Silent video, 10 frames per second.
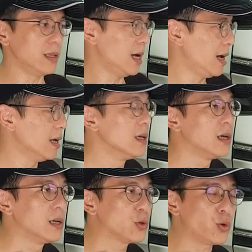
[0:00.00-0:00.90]
那
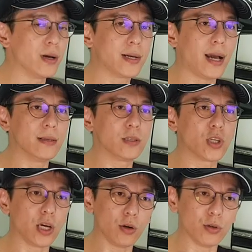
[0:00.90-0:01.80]
端看
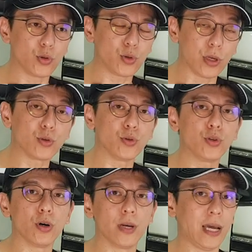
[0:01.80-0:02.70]
车友的需
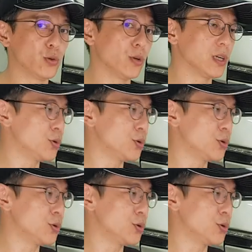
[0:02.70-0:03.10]
求来做一个